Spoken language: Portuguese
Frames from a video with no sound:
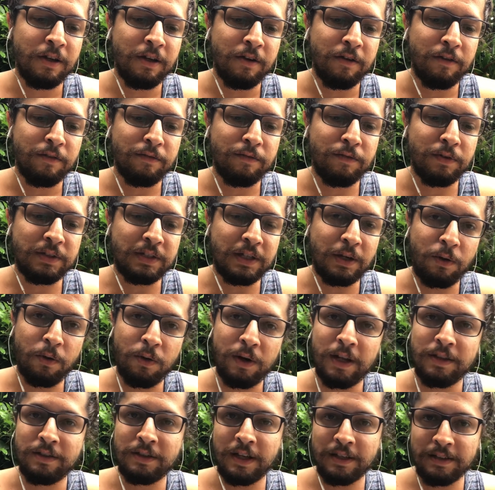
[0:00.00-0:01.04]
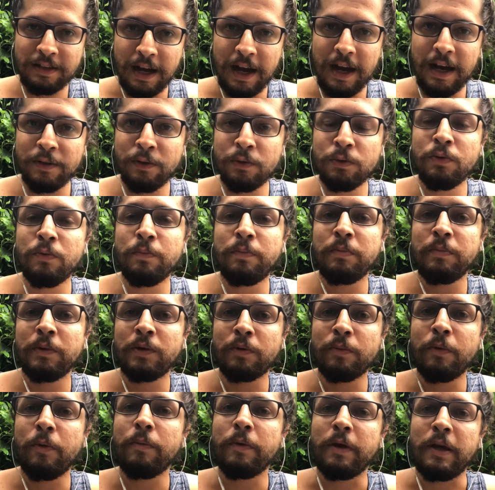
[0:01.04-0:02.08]
você coletar dados no
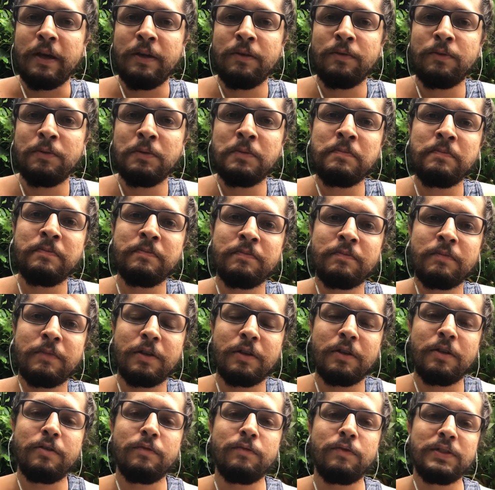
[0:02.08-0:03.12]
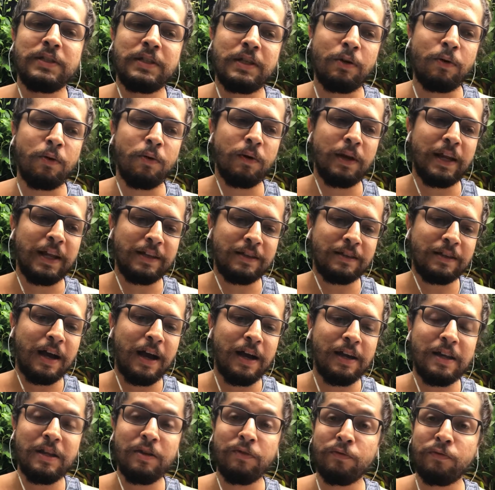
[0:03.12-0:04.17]
primeiro momento, você coletar
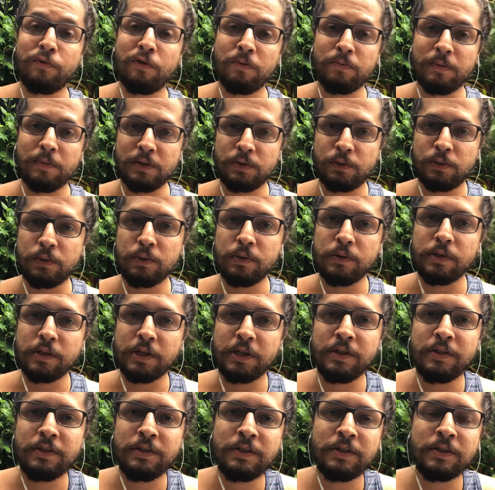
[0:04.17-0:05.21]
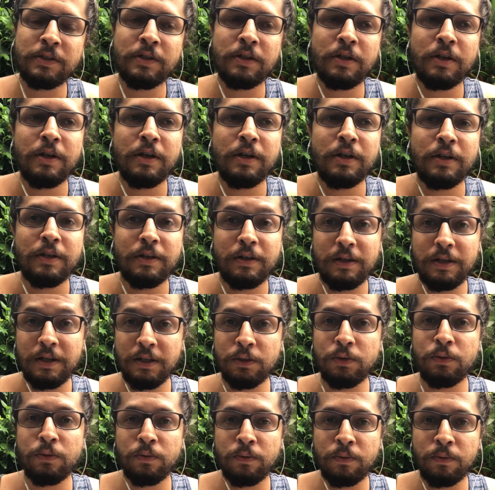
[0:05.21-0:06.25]
ali informações,
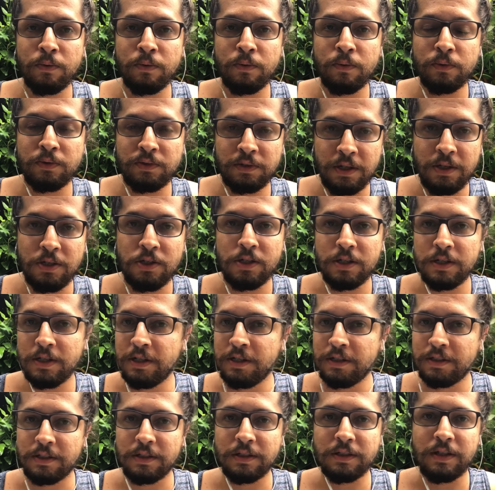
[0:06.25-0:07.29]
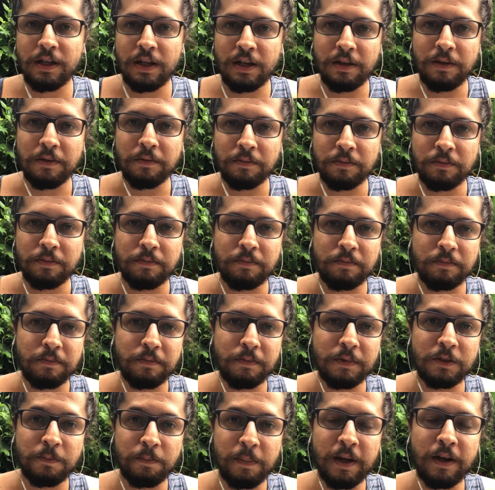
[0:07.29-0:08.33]
isso os cientistas, né,
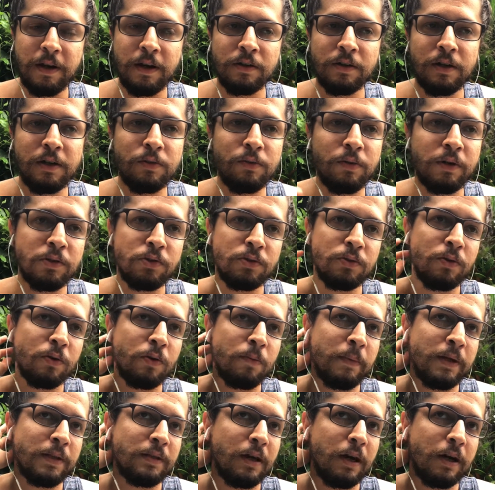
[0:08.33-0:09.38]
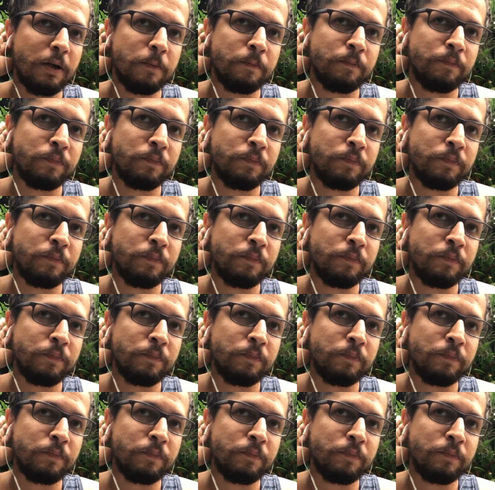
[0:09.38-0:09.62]
explicando ali durante o documentário.